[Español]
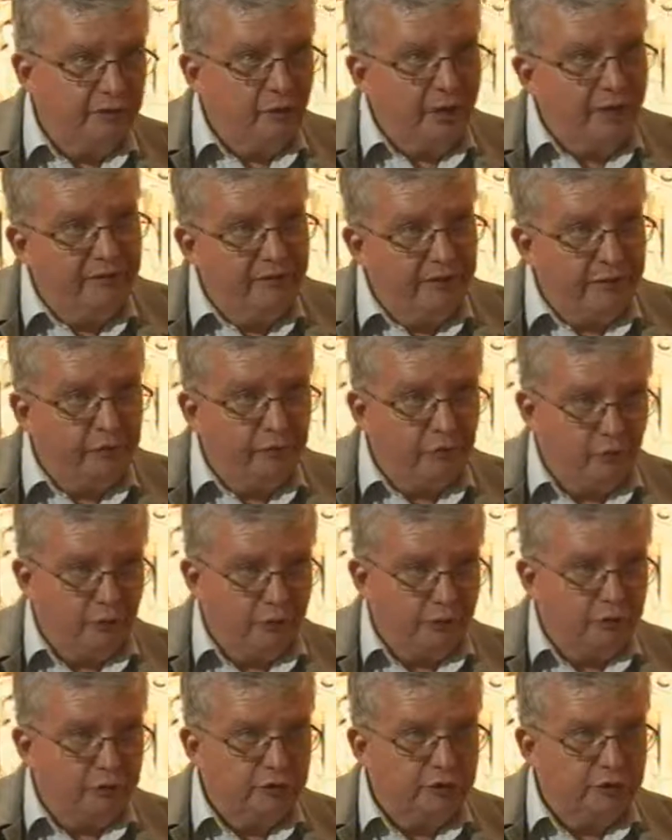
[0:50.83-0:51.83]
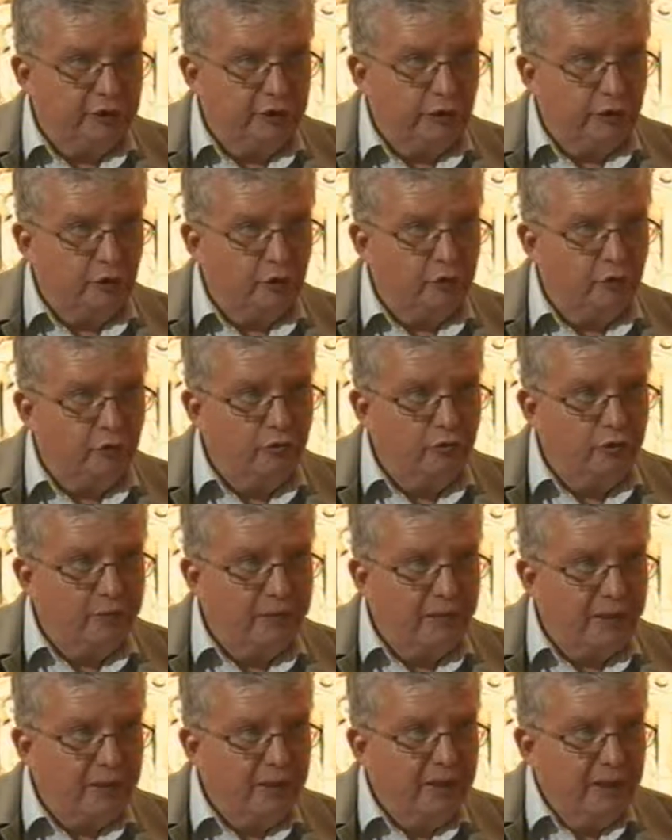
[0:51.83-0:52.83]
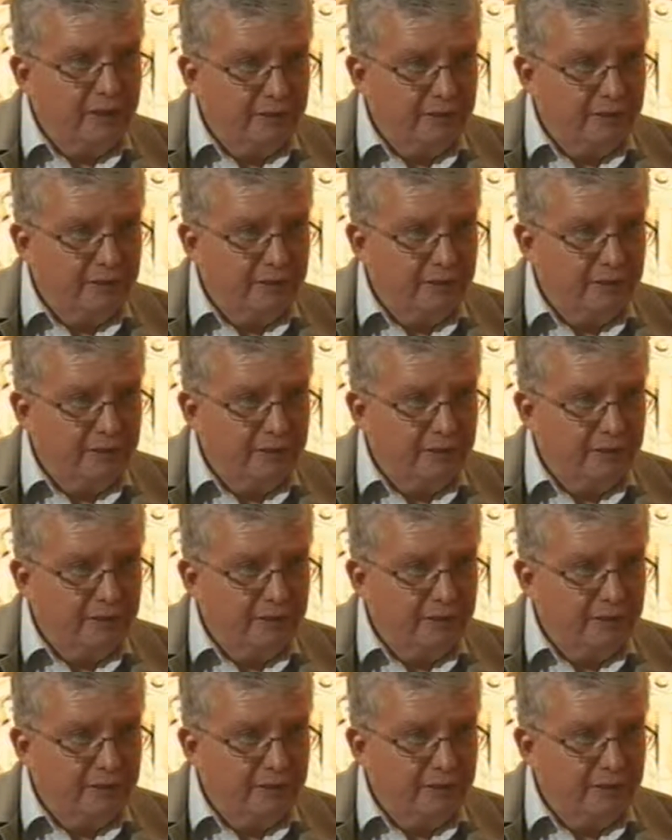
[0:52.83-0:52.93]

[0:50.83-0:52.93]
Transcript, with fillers: Holanda y otros cuantos del norte de Europa,